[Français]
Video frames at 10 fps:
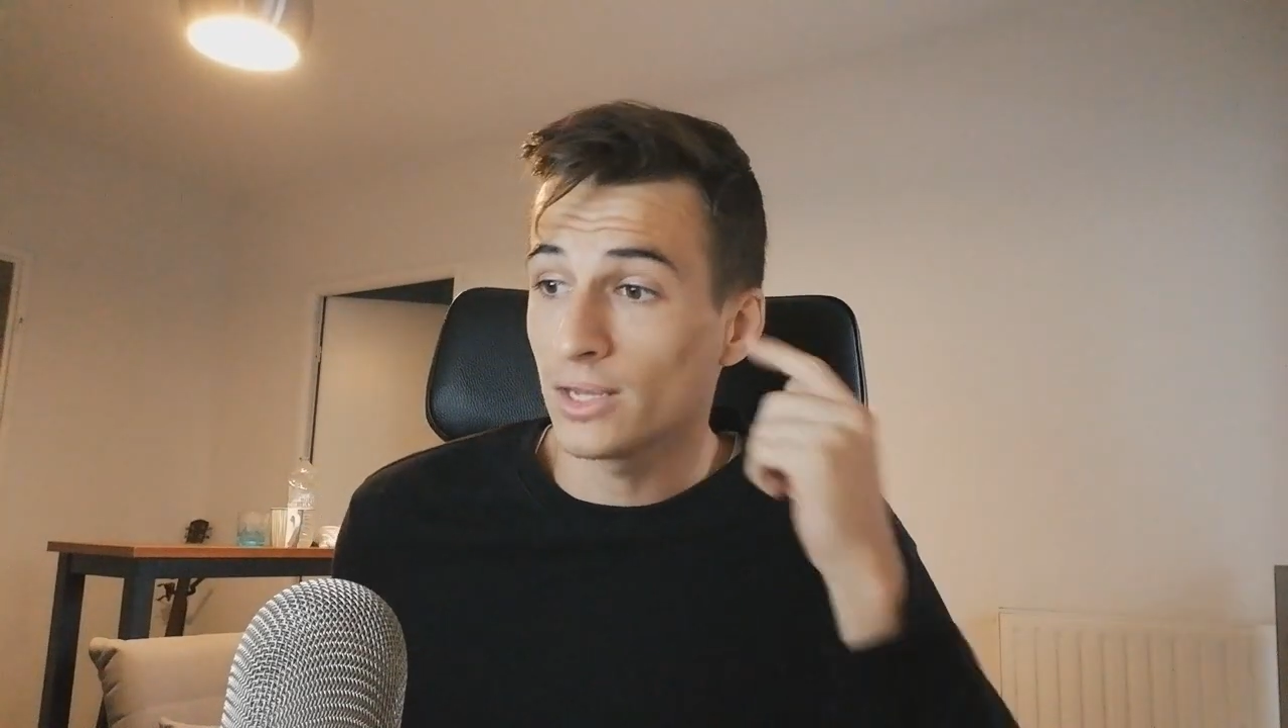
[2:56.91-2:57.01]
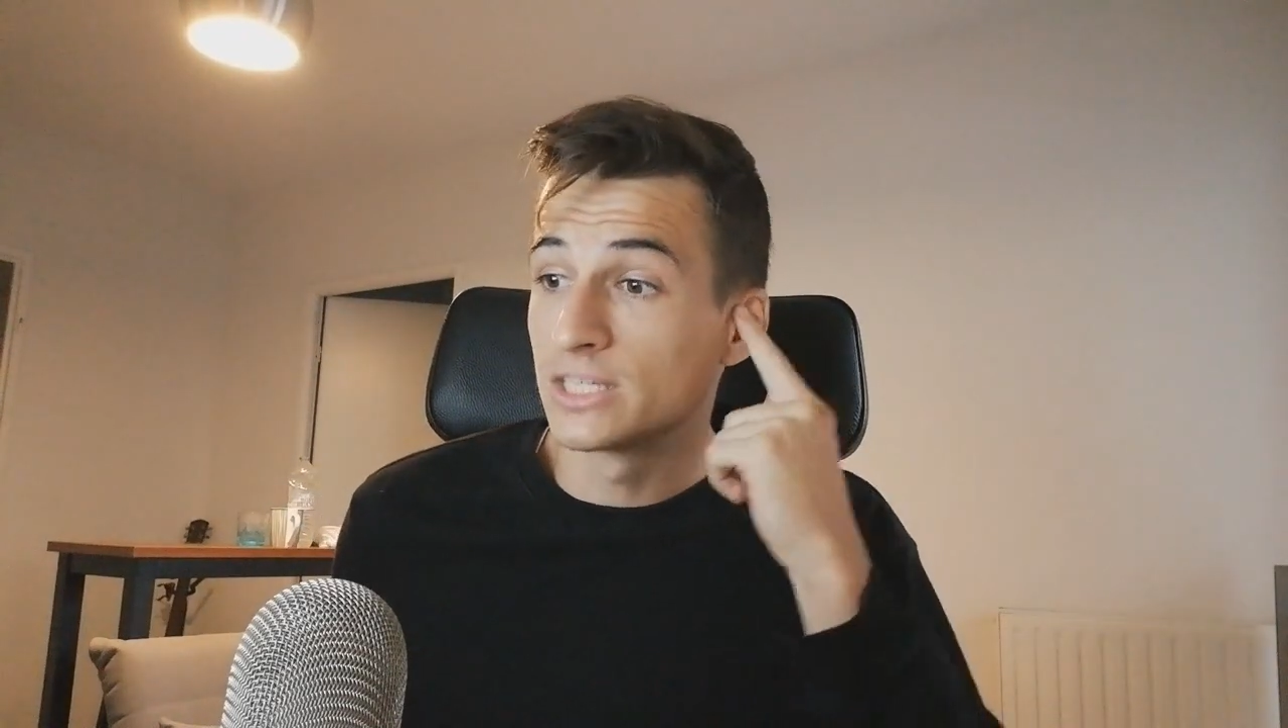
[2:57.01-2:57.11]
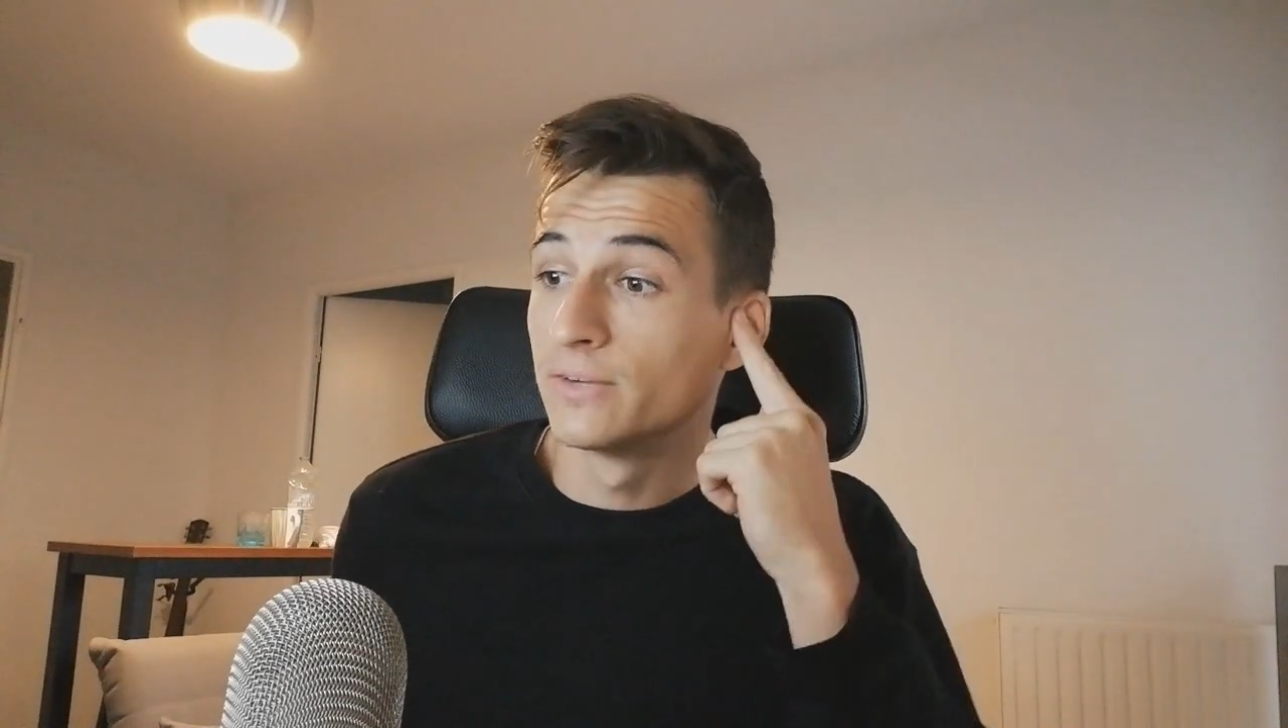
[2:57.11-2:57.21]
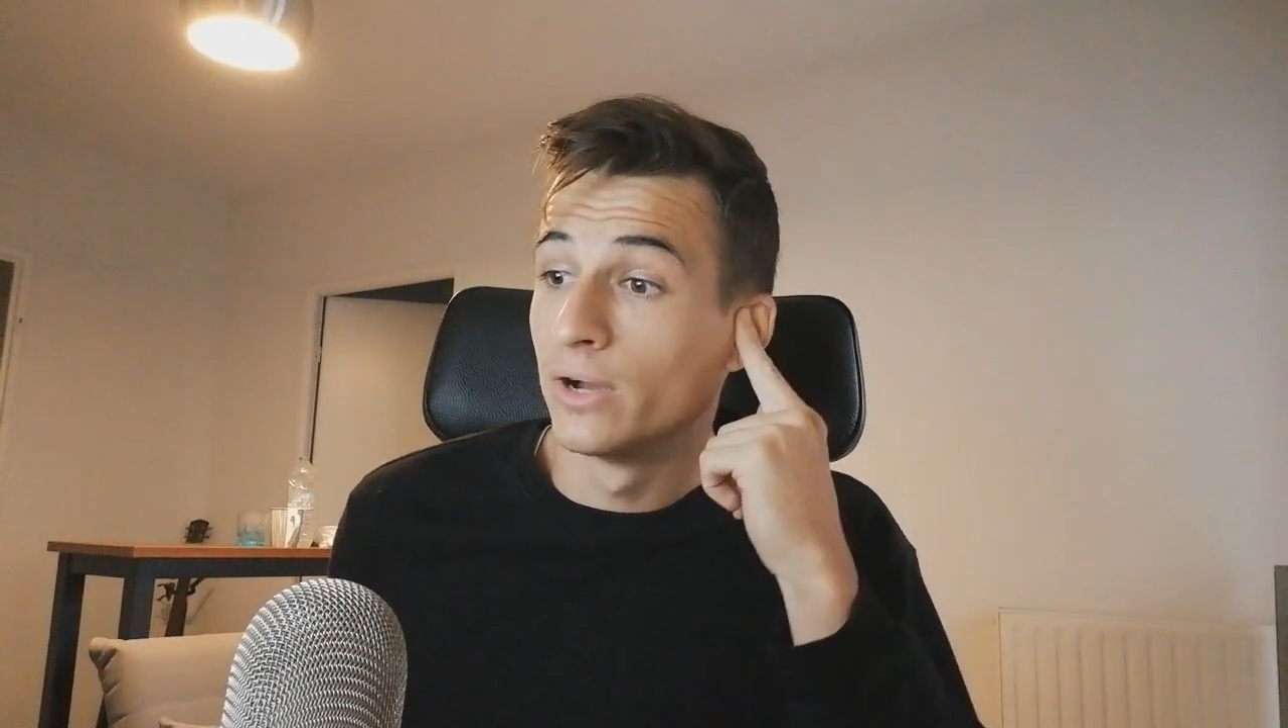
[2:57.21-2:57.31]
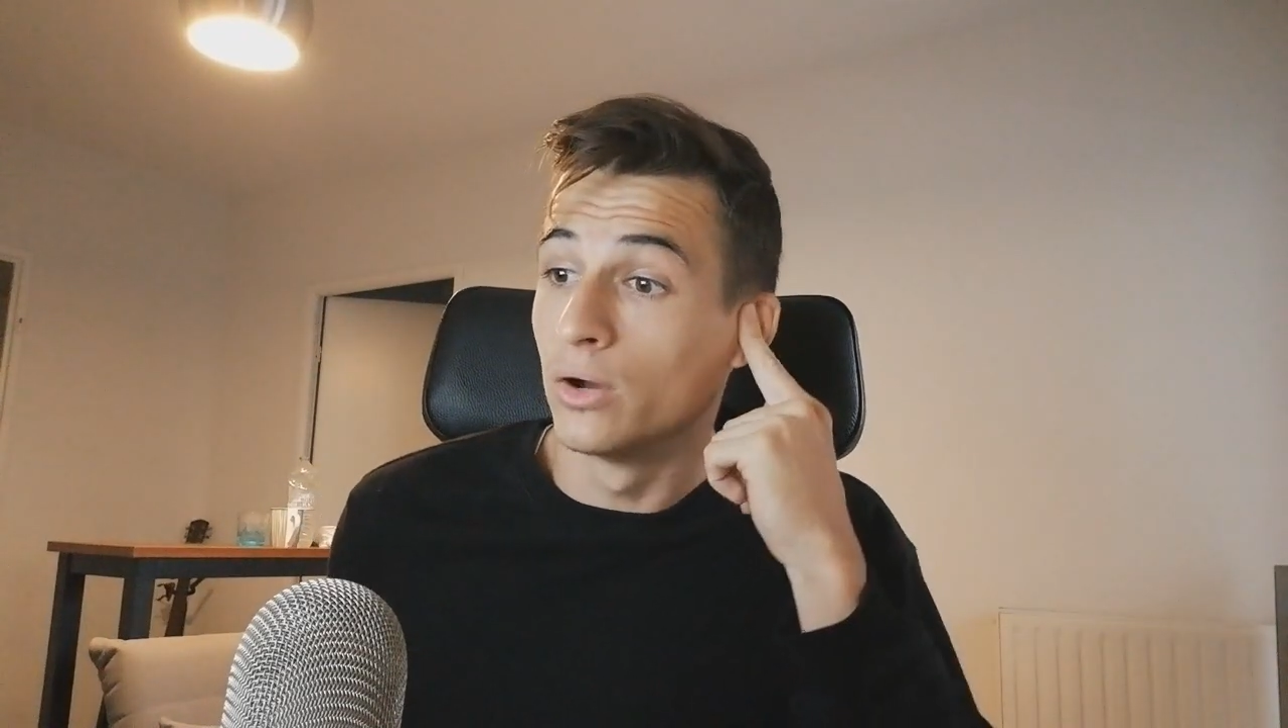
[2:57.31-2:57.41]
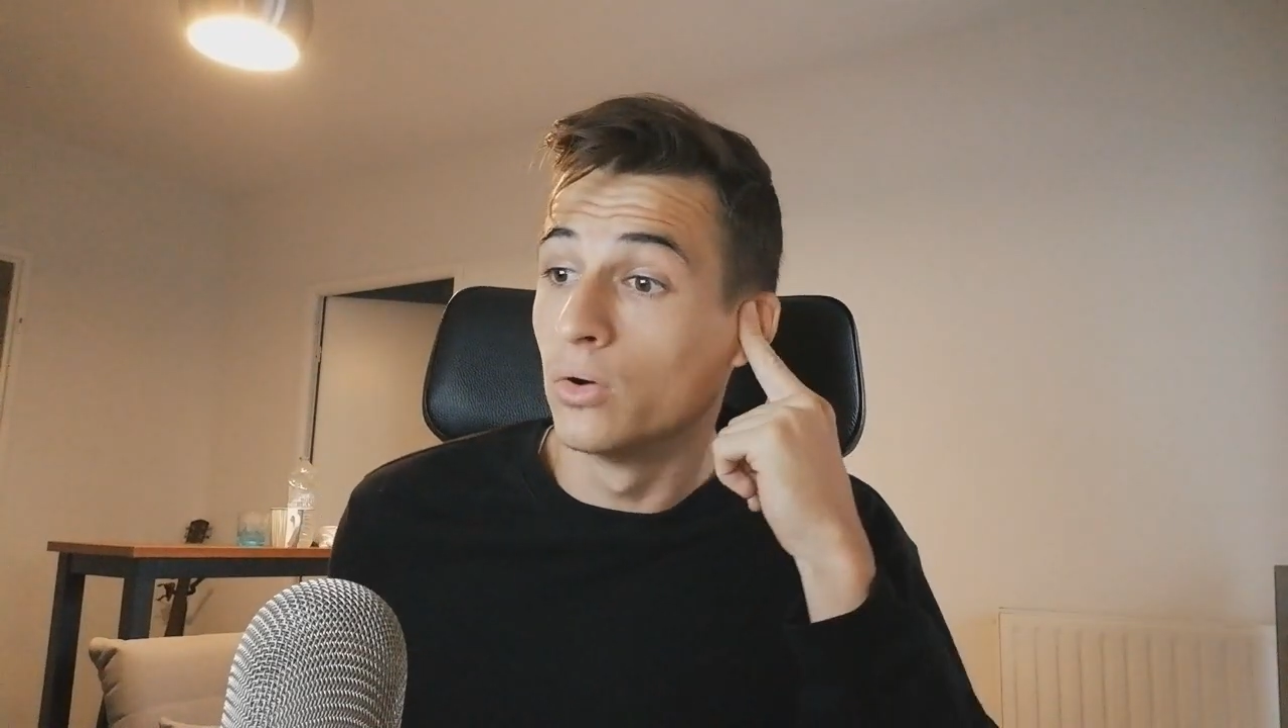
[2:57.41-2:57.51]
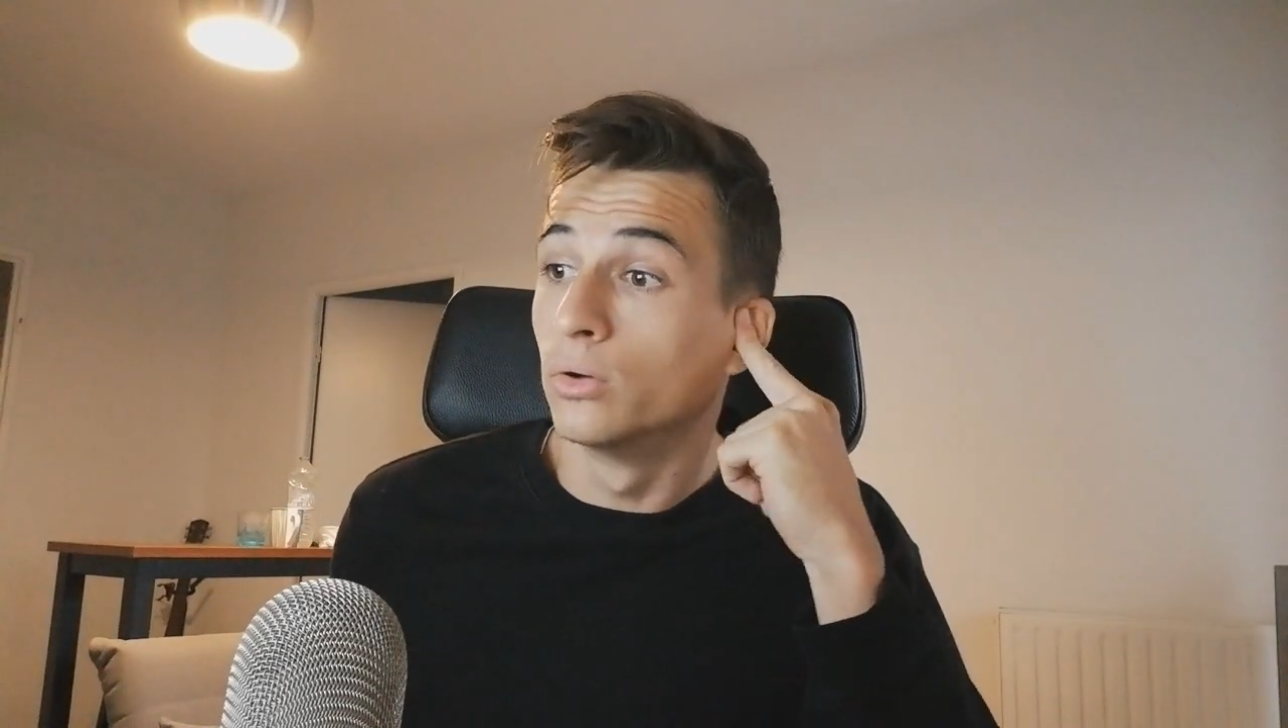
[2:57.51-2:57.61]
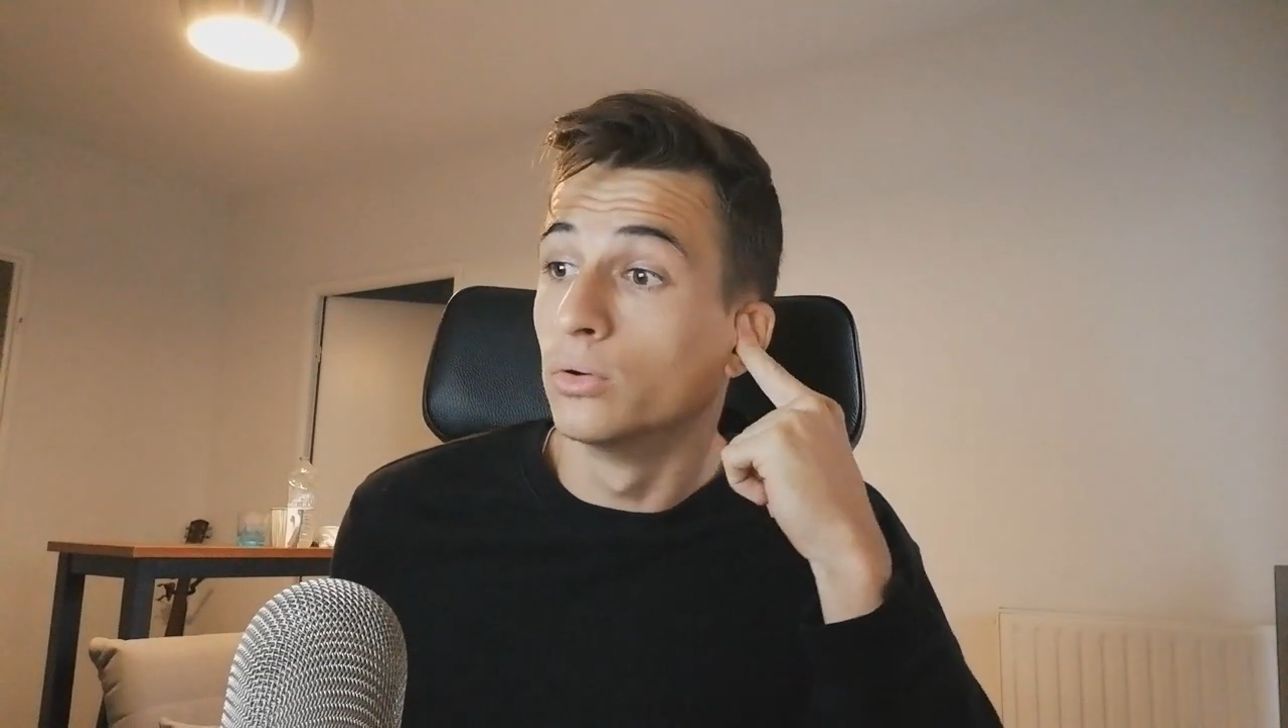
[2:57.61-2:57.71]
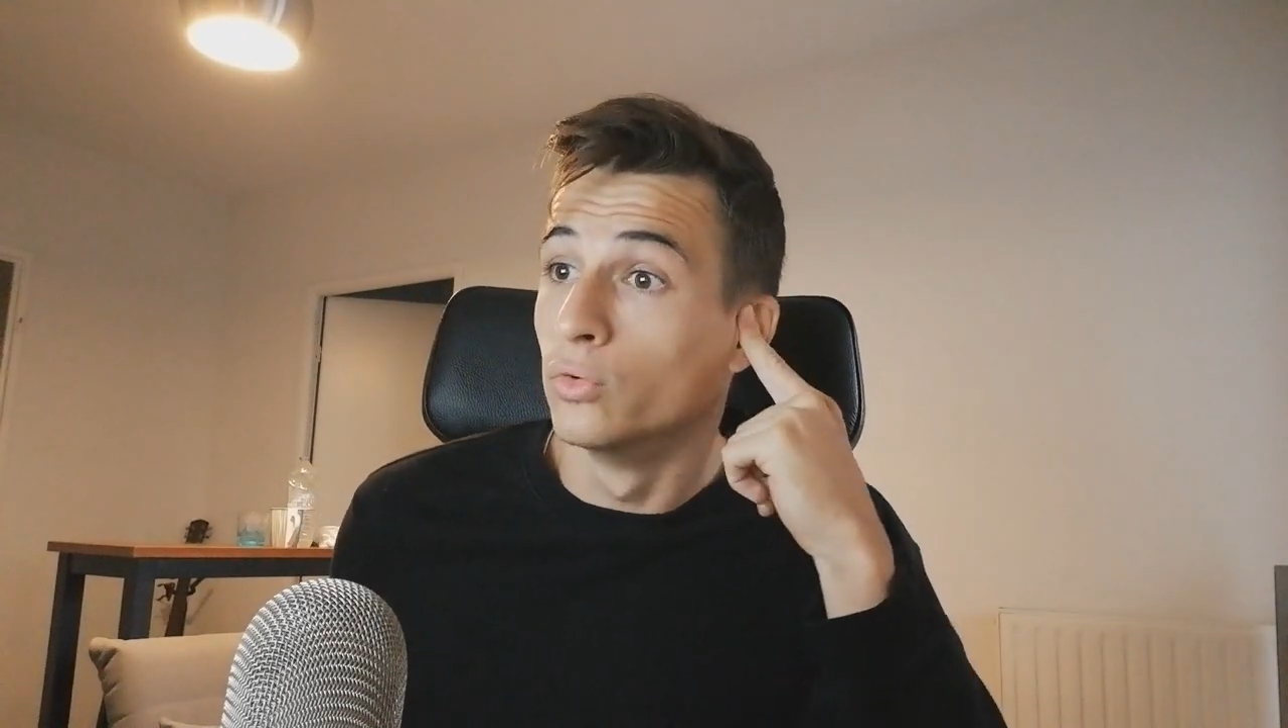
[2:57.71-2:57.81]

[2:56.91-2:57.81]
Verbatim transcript: ça va